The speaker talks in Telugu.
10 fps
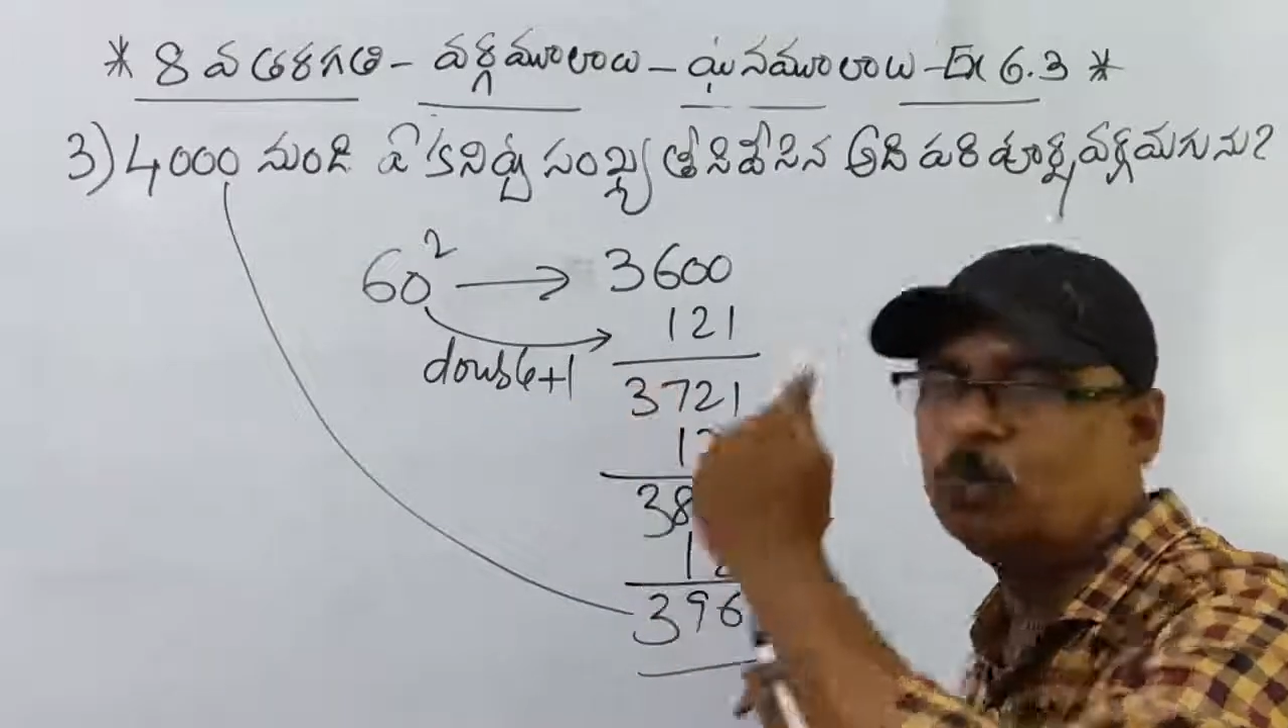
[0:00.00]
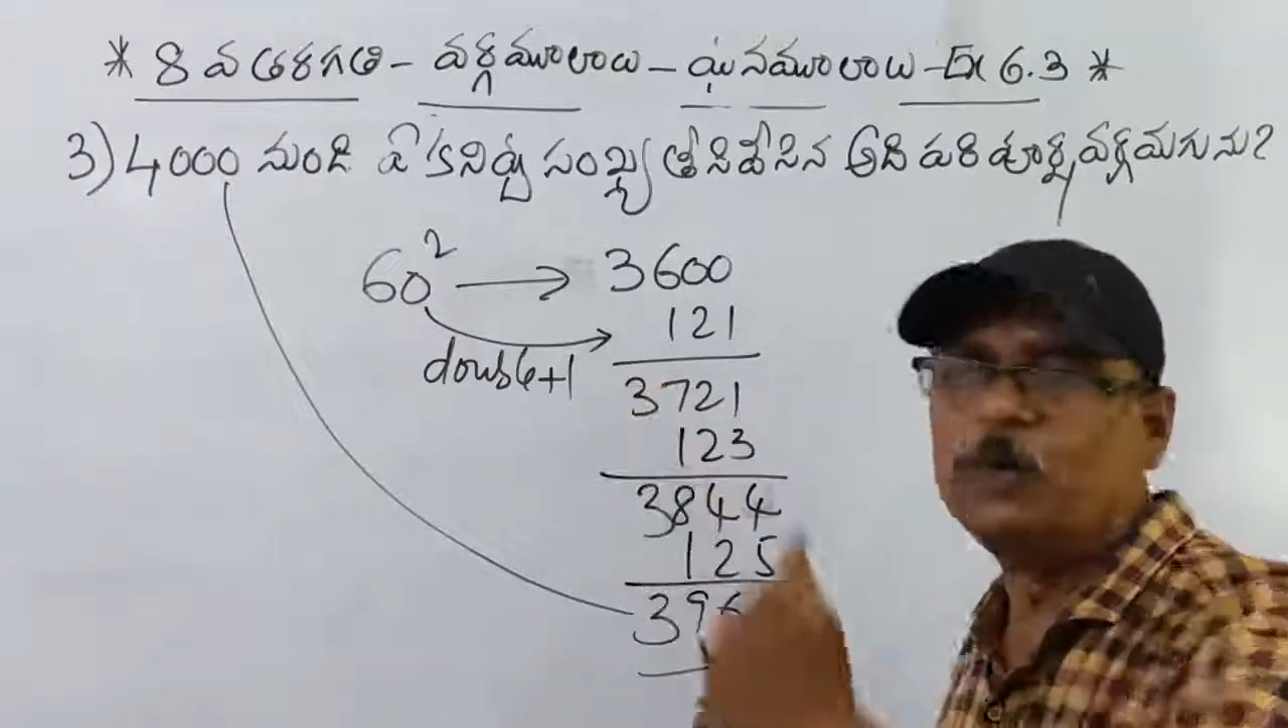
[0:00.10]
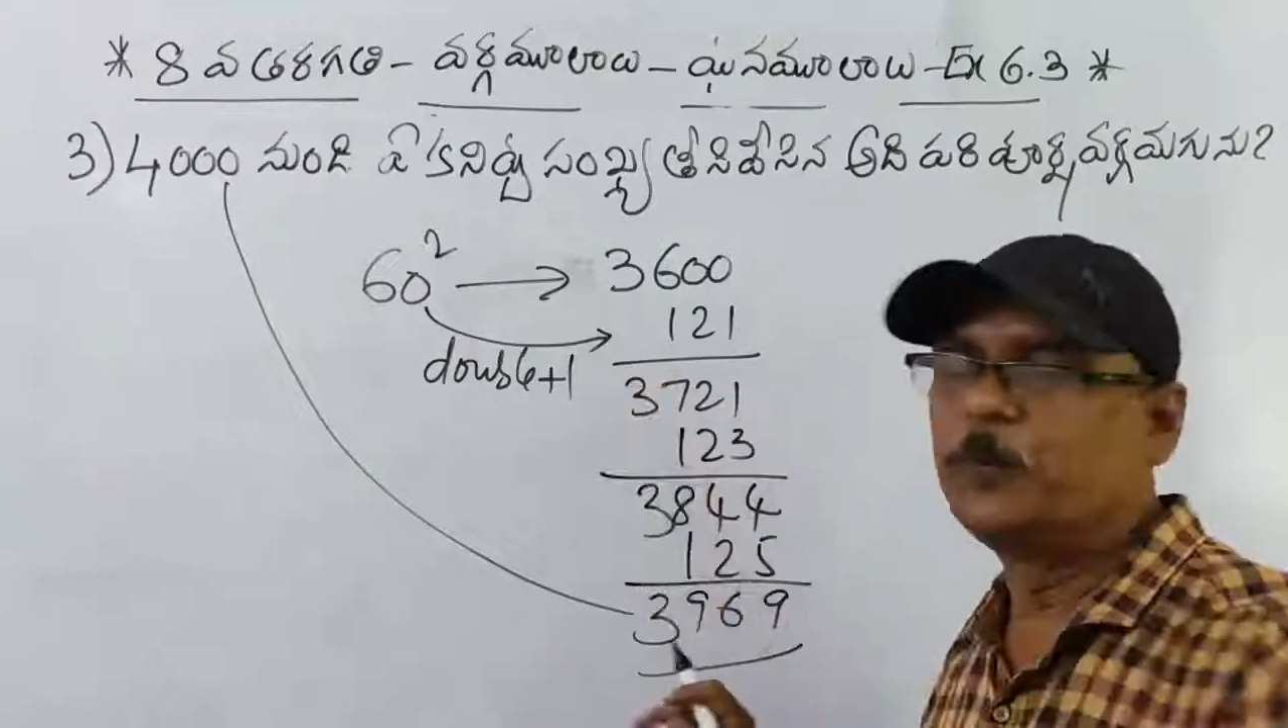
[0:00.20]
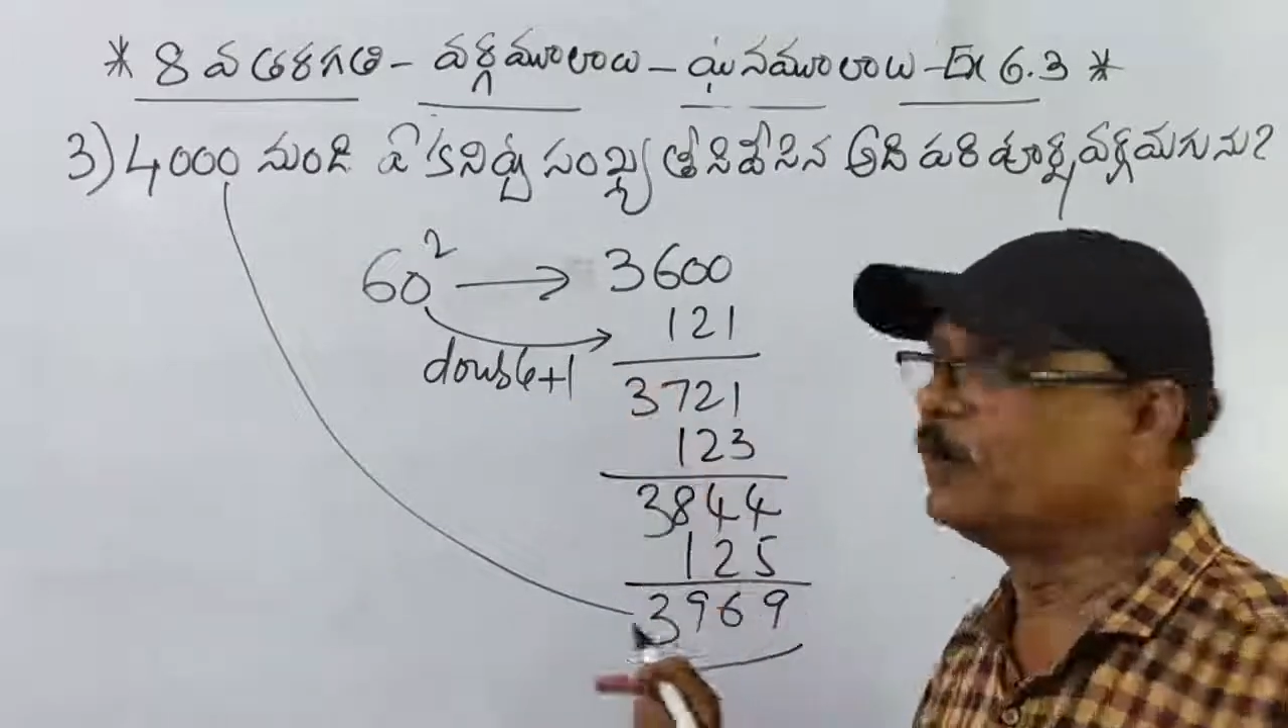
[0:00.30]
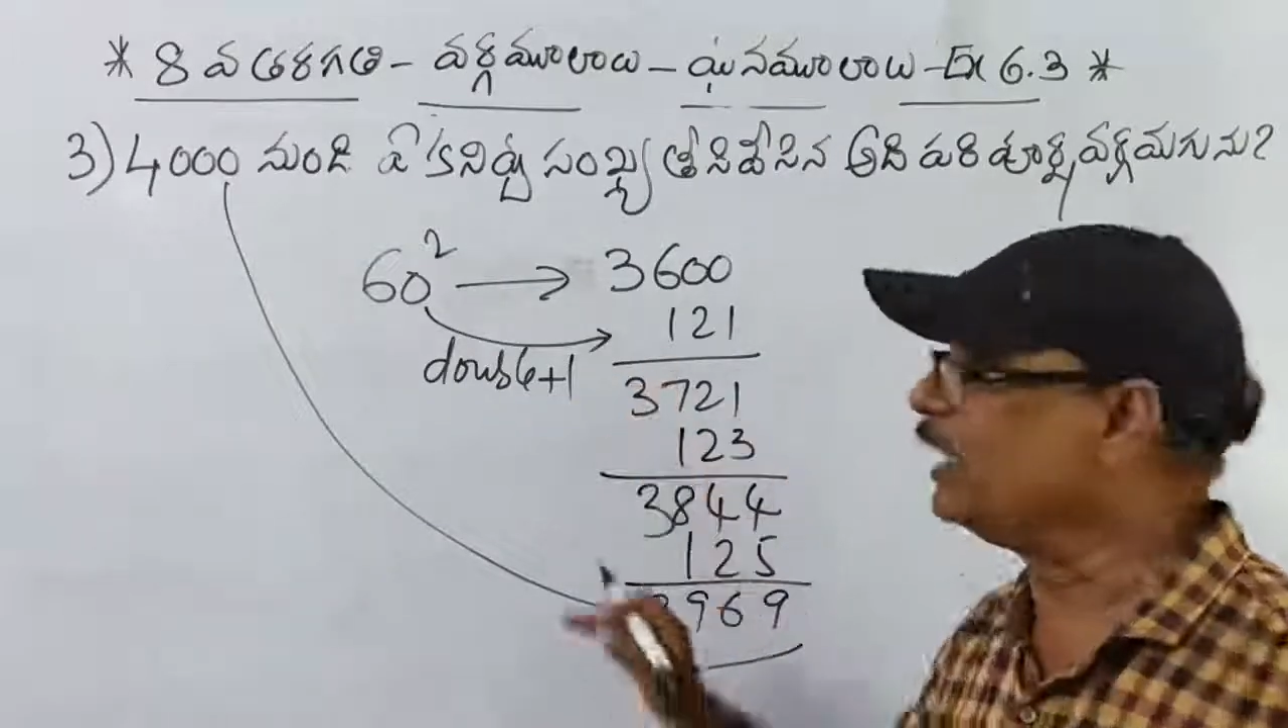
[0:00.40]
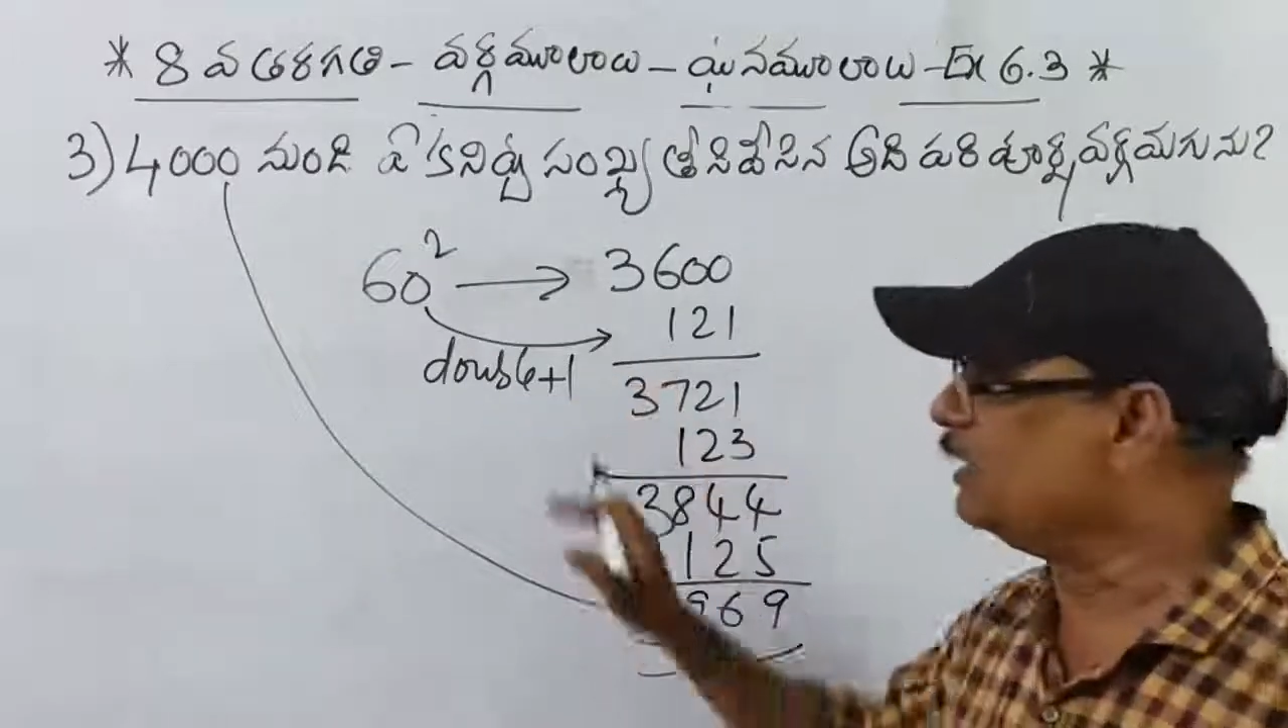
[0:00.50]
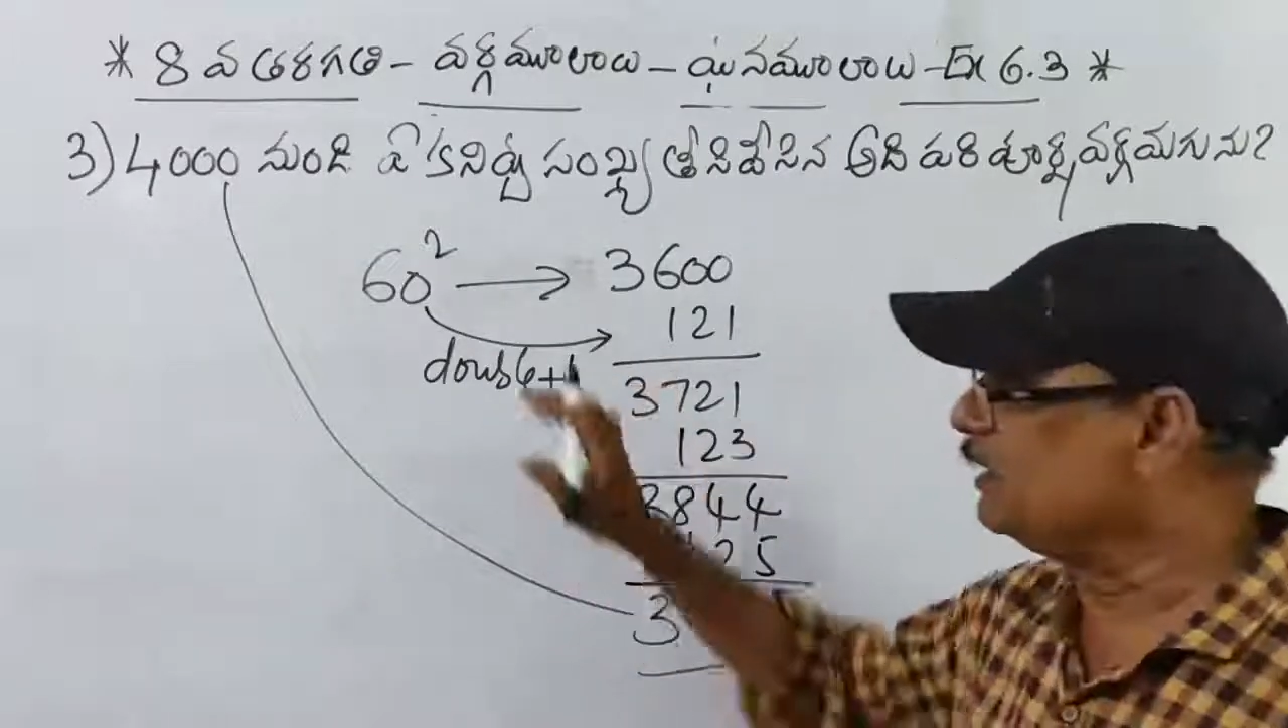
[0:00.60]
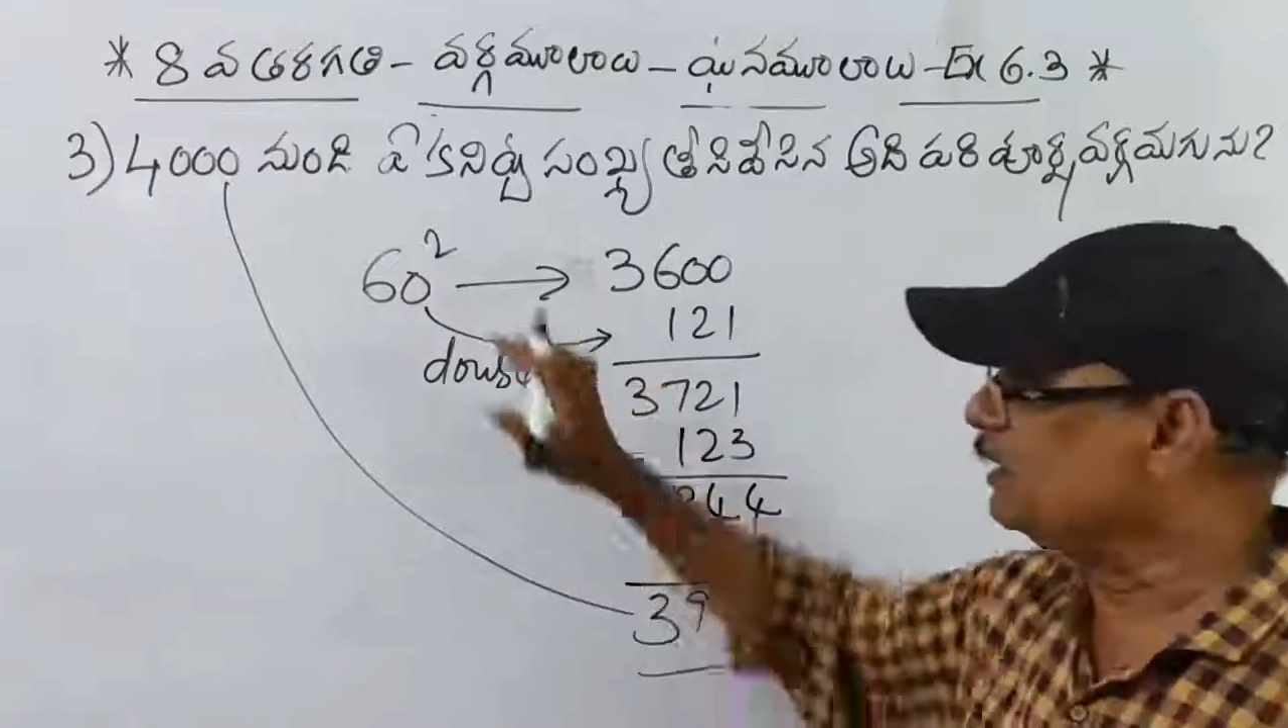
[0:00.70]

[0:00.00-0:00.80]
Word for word: లోపు ఉండాలి